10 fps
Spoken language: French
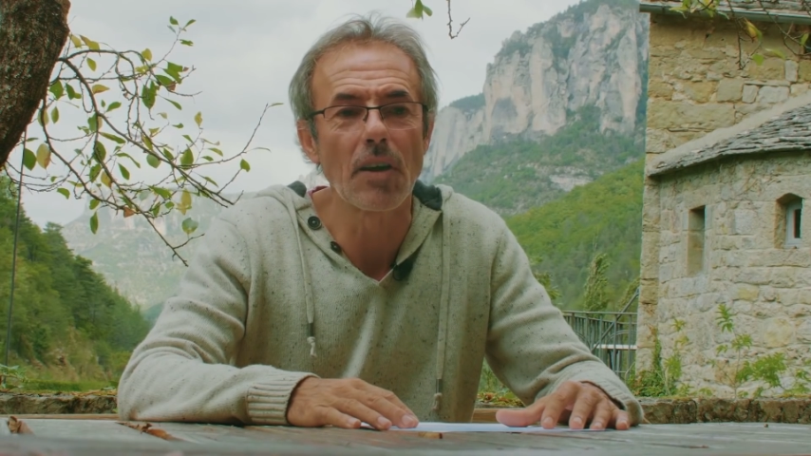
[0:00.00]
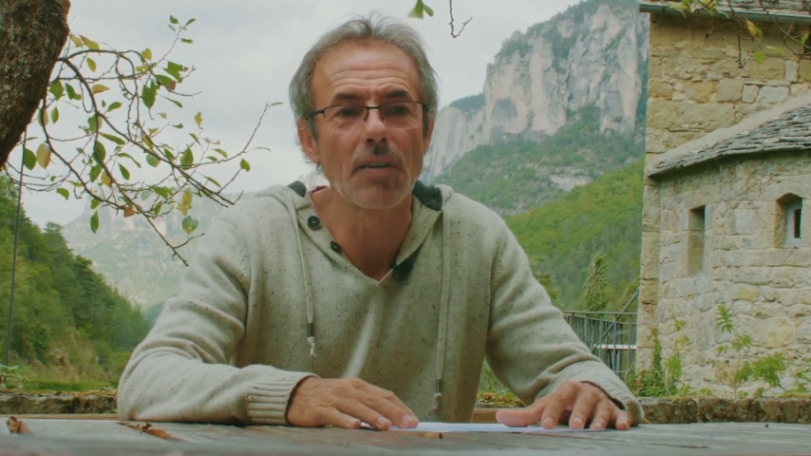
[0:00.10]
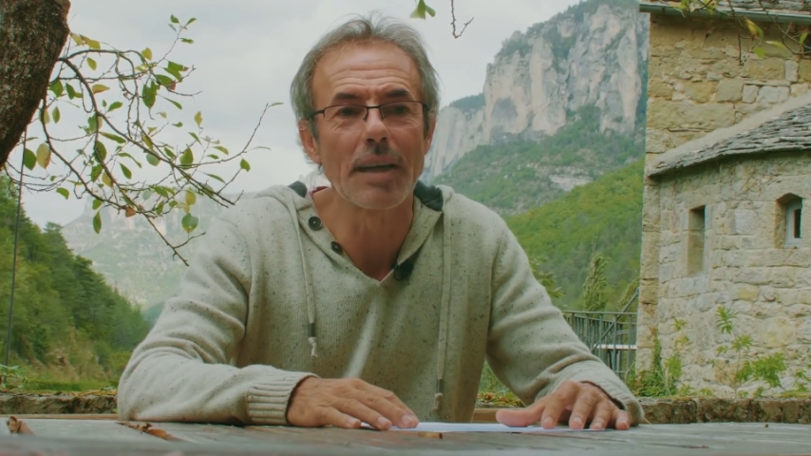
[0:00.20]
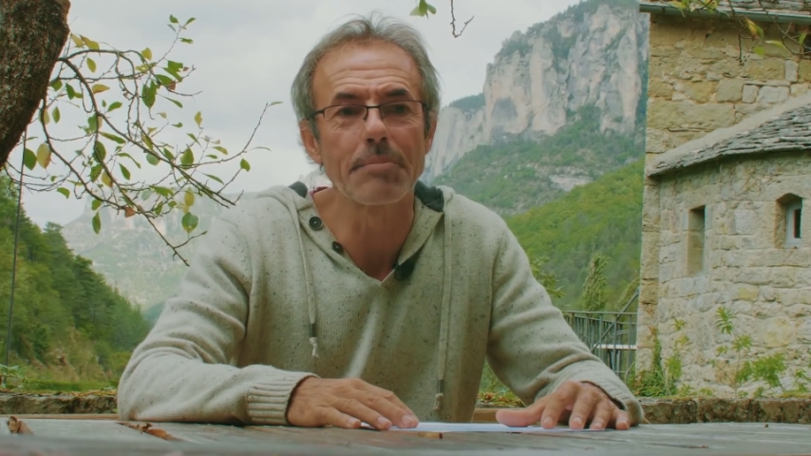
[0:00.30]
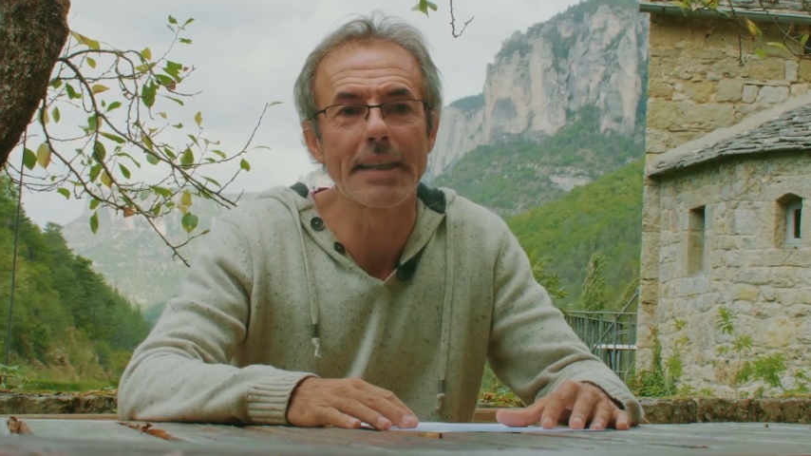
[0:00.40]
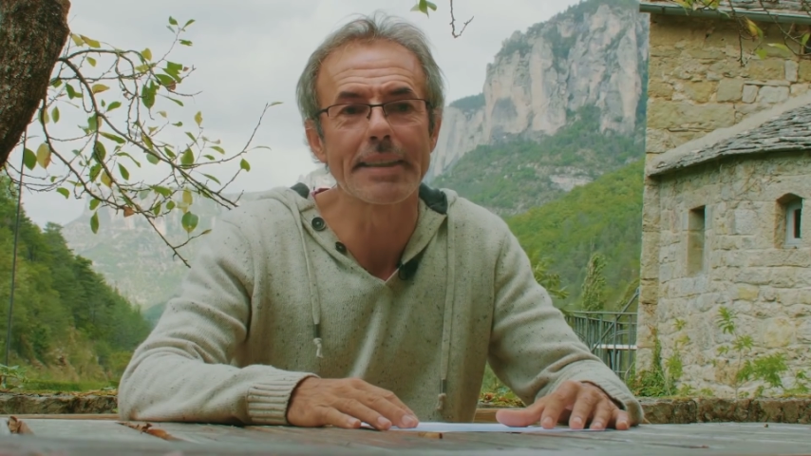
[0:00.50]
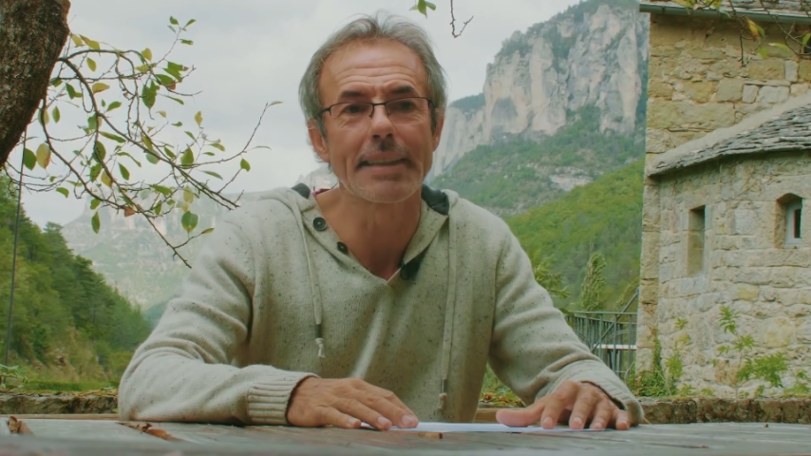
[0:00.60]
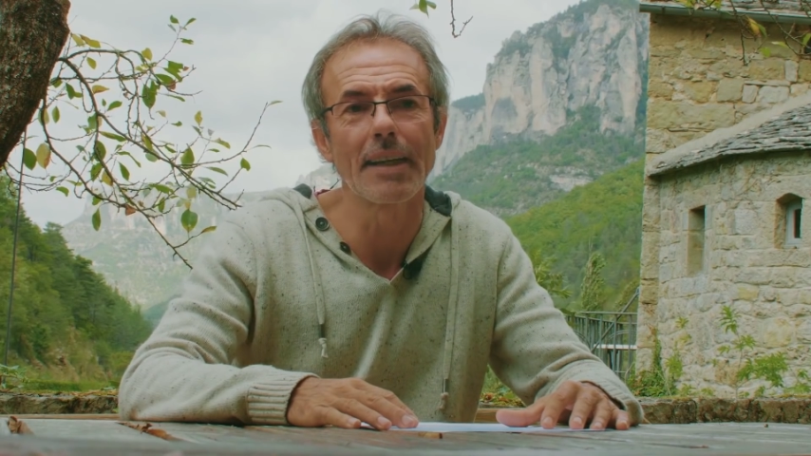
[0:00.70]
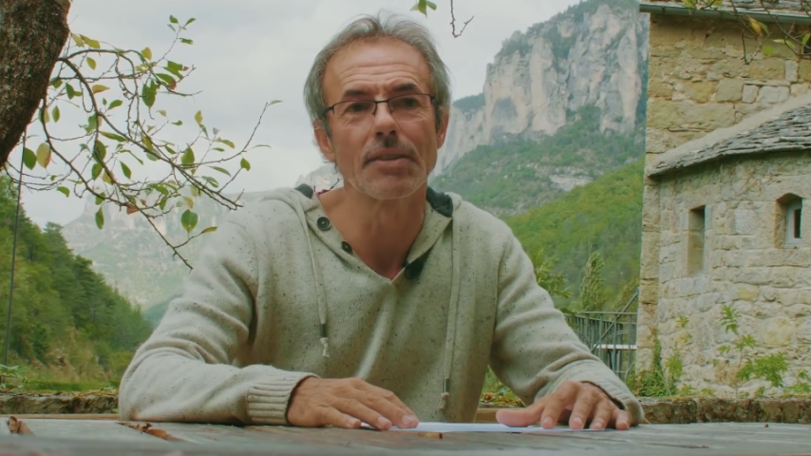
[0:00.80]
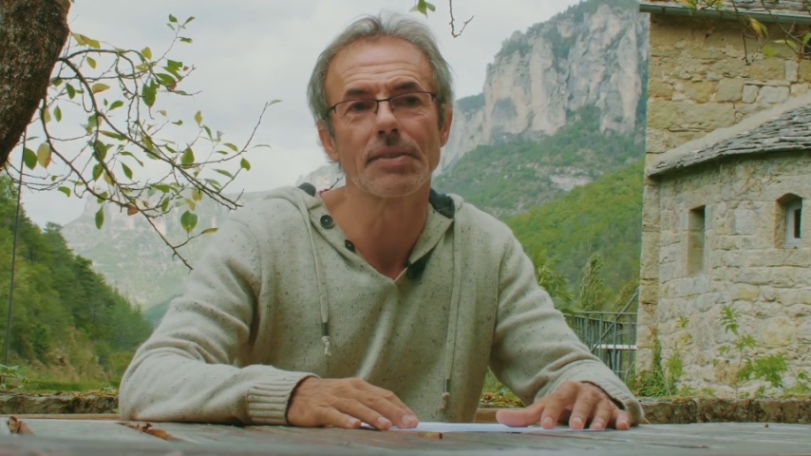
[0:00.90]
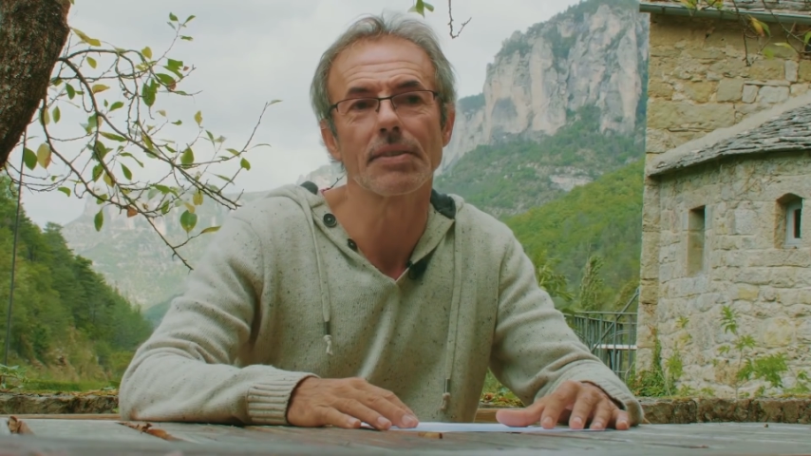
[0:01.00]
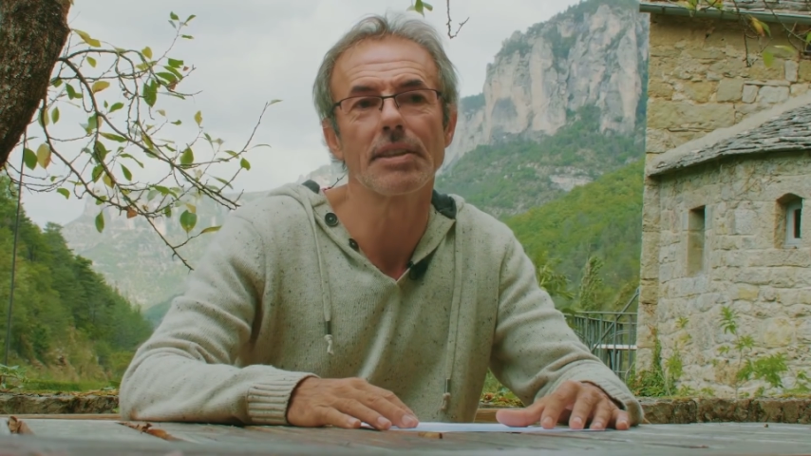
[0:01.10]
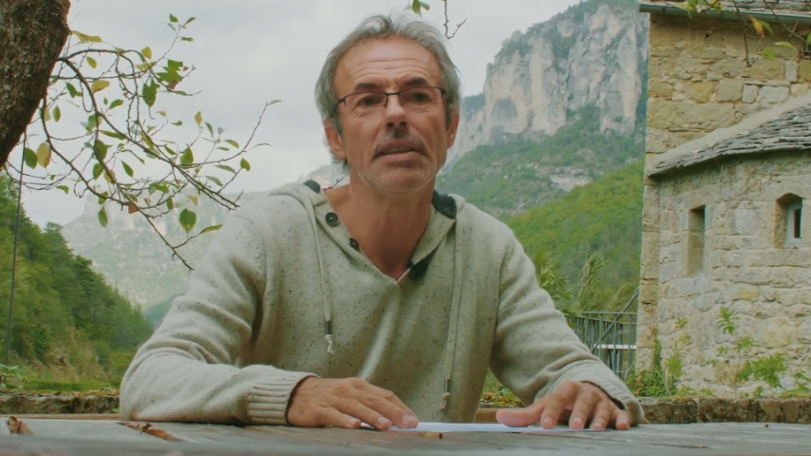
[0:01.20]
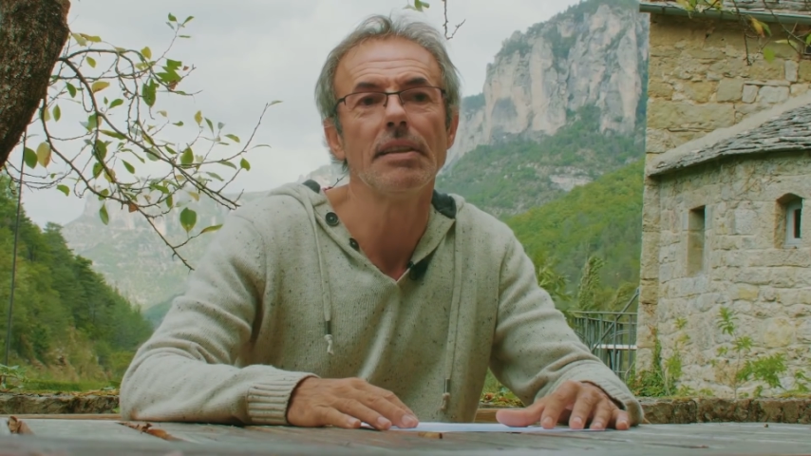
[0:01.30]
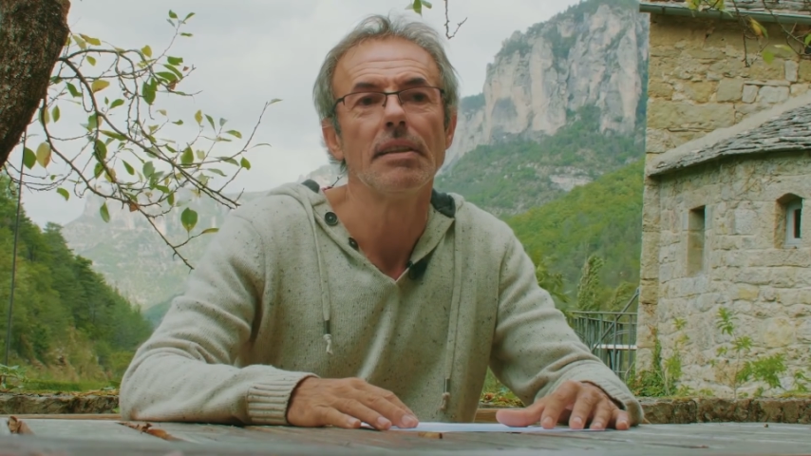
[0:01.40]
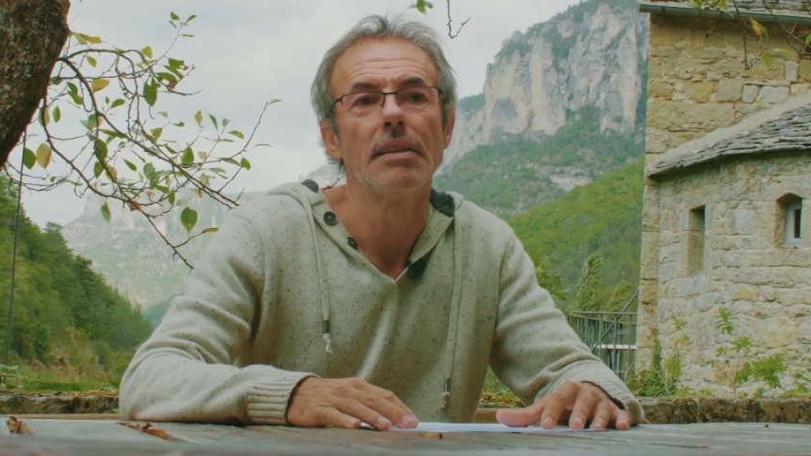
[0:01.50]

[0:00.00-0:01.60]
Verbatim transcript: quand on apprend ça, on se dit